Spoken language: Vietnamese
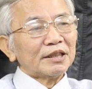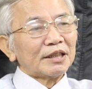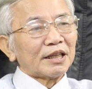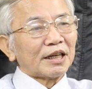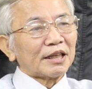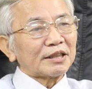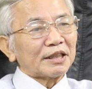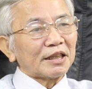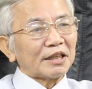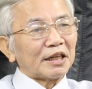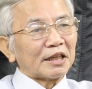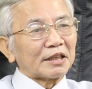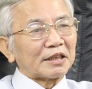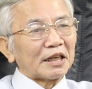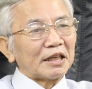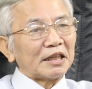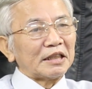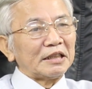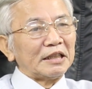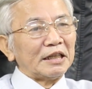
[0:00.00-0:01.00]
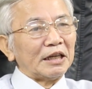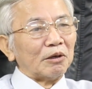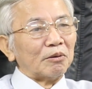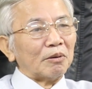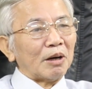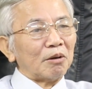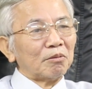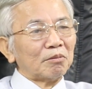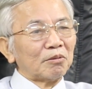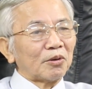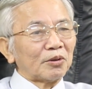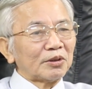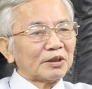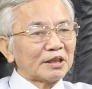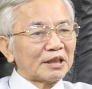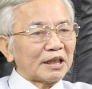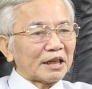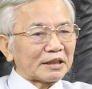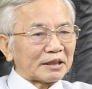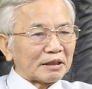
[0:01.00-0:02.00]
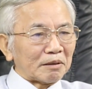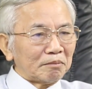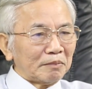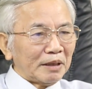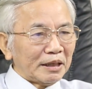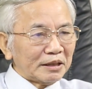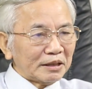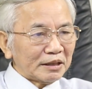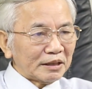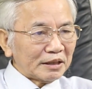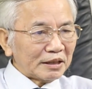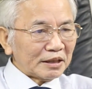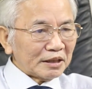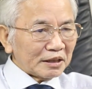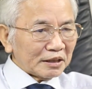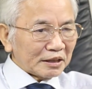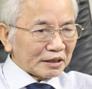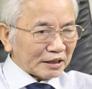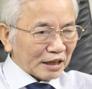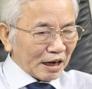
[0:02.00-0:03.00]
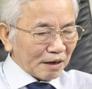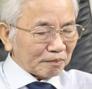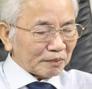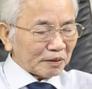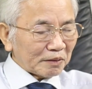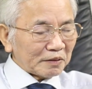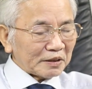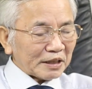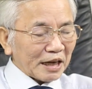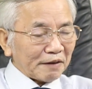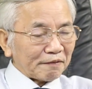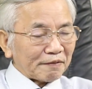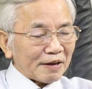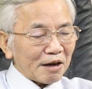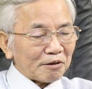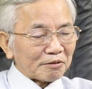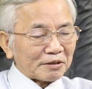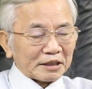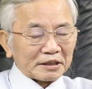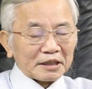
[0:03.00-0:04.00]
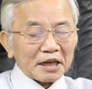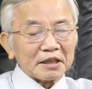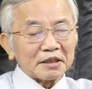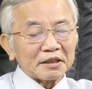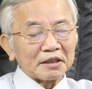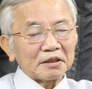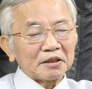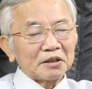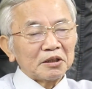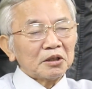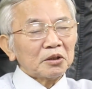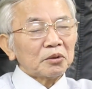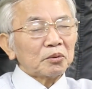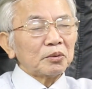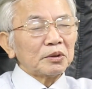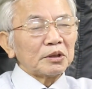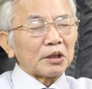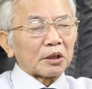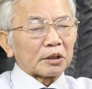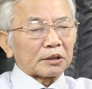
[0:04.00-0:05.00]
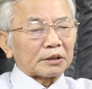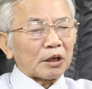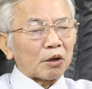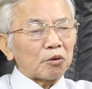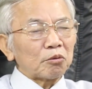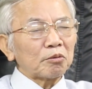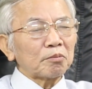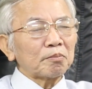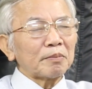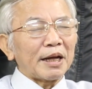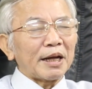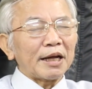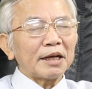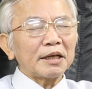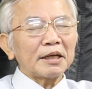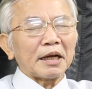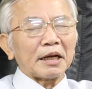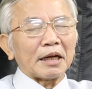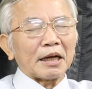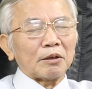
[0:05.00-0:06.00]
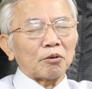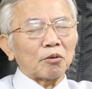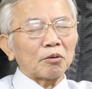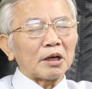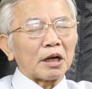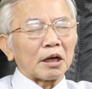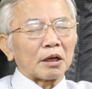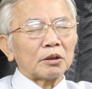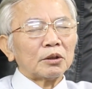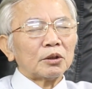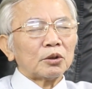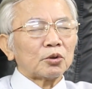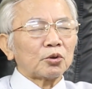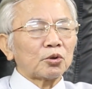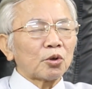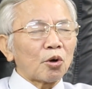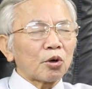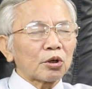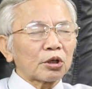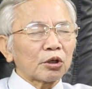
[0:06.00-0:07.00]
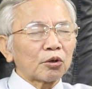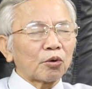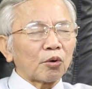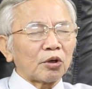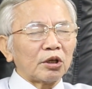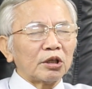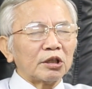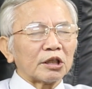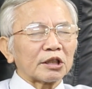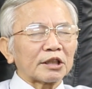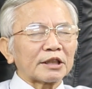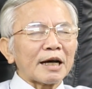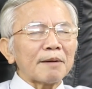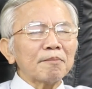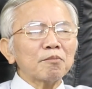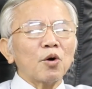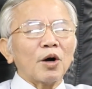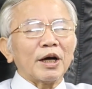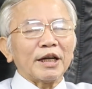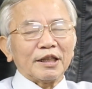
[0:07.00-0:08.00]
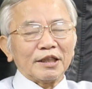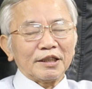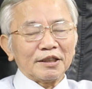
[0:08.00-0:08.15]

ấy thì để thế là nhiều ông coi như là tâm linh dởm cứ nhảy vào giải thích bây giờ cháu nó bé này nó là do cái ngọn lửa tam muội